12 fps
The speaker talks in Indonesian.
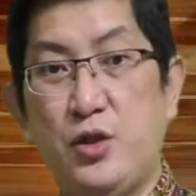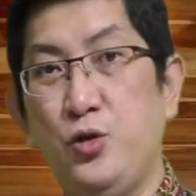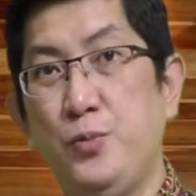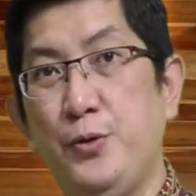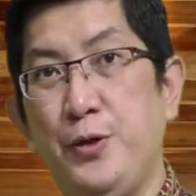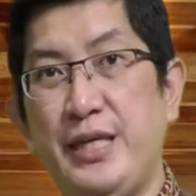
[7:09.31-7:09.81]

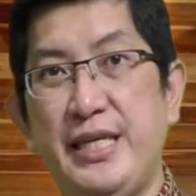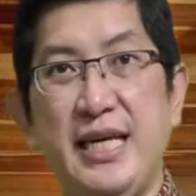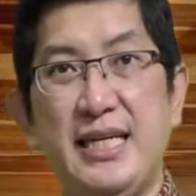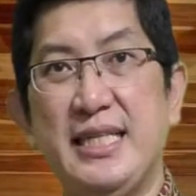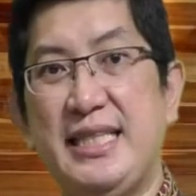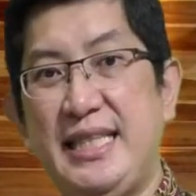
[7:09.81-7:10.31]
tubuh
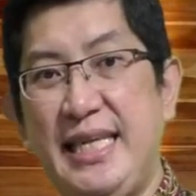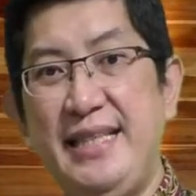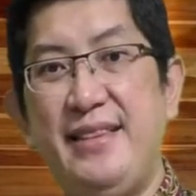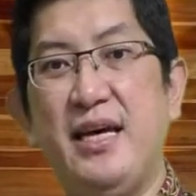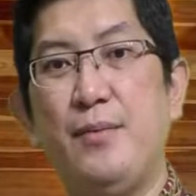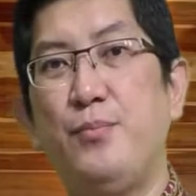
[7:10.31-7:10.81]
yang
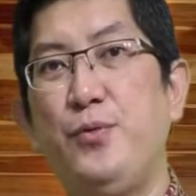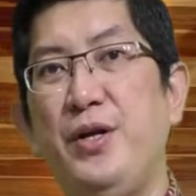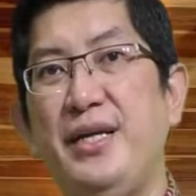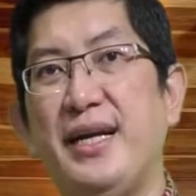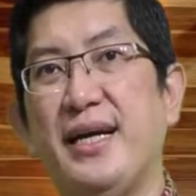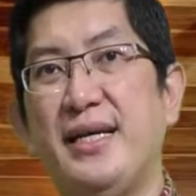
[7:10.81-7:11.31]
tidak
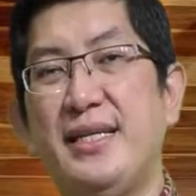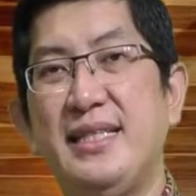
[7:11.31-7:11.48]
mulia,